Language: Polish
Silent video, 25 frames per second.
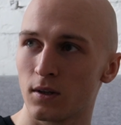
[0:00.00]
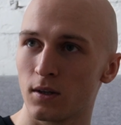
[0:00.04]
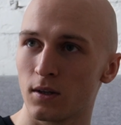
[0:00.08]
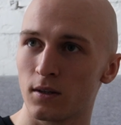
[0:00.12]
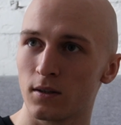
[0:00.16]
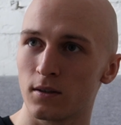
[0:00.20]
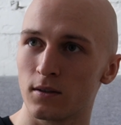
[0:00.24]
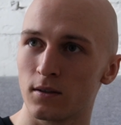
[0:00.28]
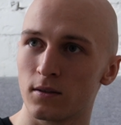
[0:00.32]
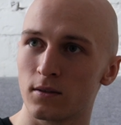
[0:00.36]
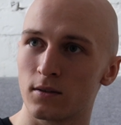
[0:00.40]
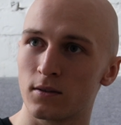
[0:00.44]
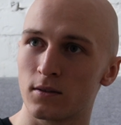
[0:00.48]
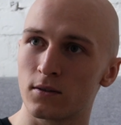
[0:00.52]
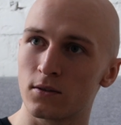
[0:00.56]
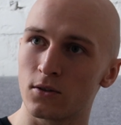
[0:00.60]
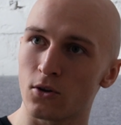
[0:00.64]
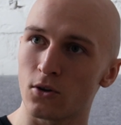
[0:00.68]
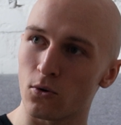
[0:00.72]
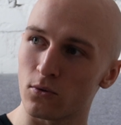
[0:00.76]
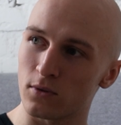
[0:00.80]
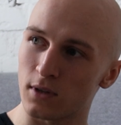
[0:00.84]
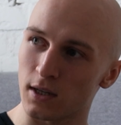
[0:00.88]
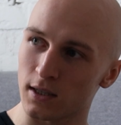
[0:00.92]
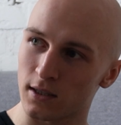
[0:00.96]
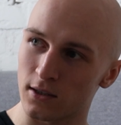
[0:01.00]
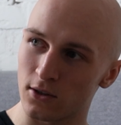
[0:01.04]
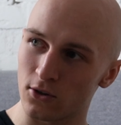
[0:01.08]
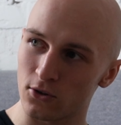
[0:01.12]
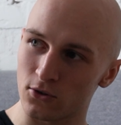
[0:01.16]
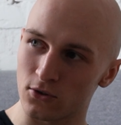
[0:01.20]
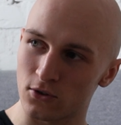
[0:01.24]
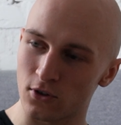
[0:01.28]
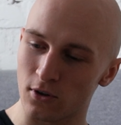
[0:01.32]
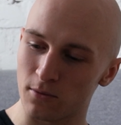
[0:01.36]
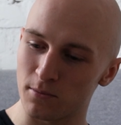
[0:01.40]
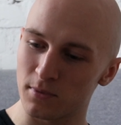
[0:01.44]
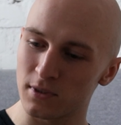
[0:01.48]
w internecie? Są takie
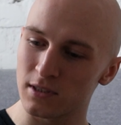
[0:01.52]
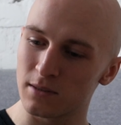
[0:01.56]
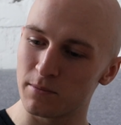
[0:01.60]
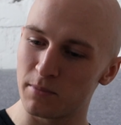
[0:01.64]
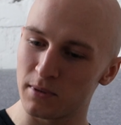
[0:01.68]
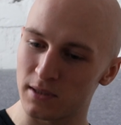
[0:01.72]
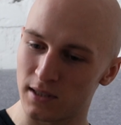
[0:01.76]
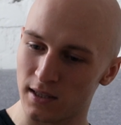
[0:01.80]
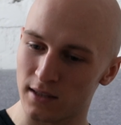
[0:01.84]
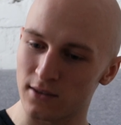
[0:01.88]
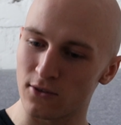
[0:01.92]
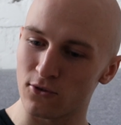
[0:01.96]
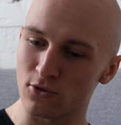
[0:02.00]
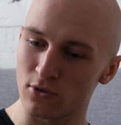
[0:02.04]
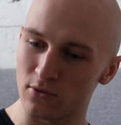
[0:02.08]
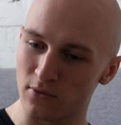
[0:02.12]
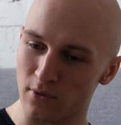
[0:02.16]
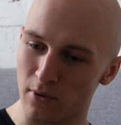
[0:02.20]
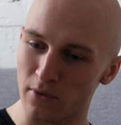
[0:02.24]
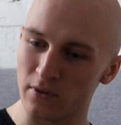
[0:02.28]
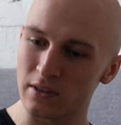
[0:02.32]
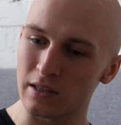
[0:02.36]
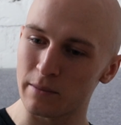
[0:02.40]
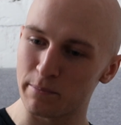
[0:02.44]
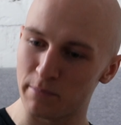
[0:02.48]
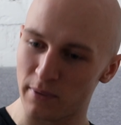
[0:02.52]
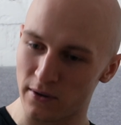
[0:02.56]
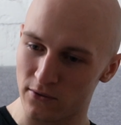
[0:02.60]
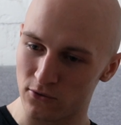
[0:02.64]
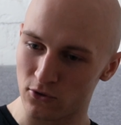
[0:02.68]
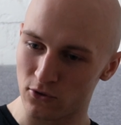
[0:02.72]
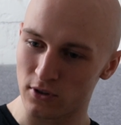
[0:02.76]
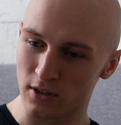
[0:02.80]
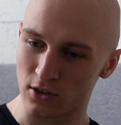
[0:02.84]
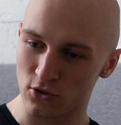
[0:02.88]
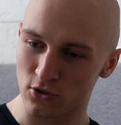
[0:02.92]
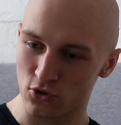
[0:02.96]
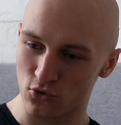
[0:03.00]
osoby zbyt anonimowe, na
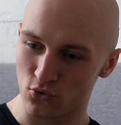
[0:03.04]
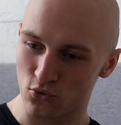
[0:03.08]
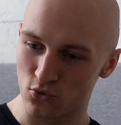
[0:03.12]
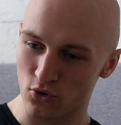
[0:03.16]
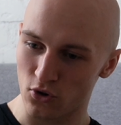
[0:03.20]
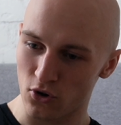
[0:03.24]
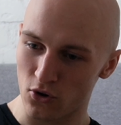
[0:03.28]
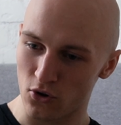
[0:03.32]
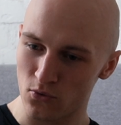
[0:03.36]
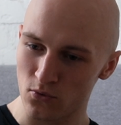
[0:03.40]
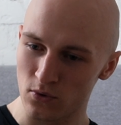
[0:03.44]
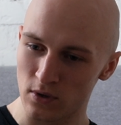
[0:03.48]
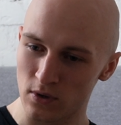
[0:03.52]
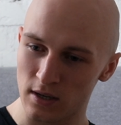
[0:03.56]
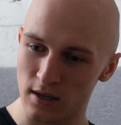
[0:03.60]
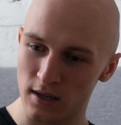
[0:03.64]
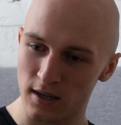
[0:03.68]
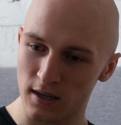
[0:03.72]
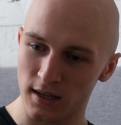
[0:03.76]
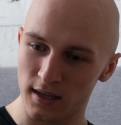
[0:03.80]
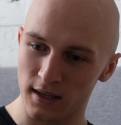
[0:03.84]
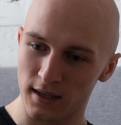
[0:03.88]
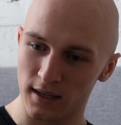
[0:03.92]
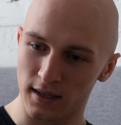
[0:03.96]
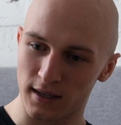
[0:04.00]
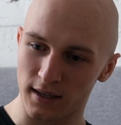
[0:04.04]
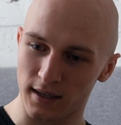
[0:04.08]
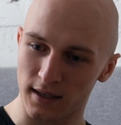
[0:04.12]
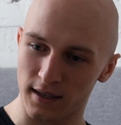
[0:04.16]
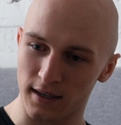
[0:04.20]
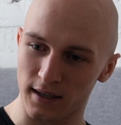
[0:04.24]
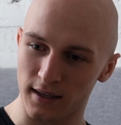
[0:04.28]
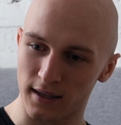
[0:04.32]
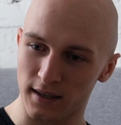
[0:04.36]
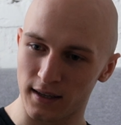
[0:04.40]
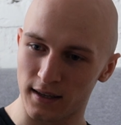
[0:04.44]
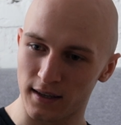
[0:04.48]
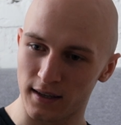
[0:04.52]
pewno tak się czują,
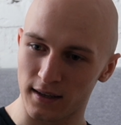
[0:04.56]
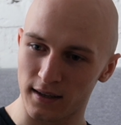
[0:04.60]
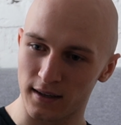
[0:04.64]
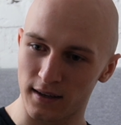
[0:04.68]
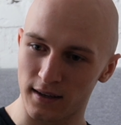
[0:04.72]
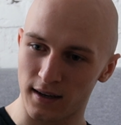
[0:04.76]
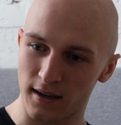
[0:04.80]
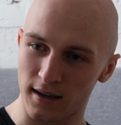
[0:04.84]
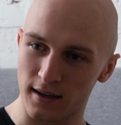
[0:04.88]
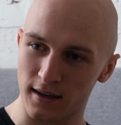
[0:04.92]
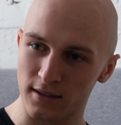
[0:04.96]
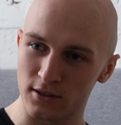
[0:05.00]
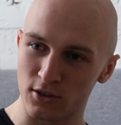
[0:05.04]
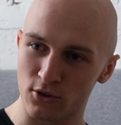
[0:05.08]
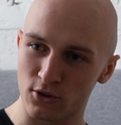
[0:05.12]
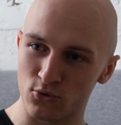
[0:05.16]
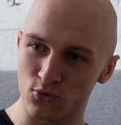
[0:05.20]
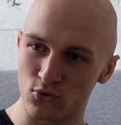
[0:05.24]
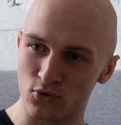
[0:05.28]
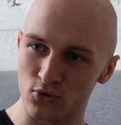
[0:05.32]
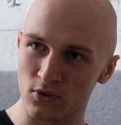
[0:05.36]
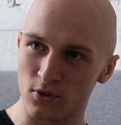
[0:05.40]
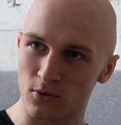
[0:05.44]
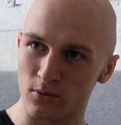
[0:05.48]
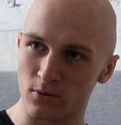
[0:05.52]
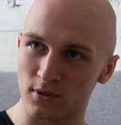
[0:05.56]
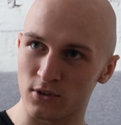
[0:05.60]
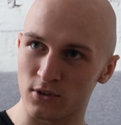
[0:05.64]
ale niektórzy są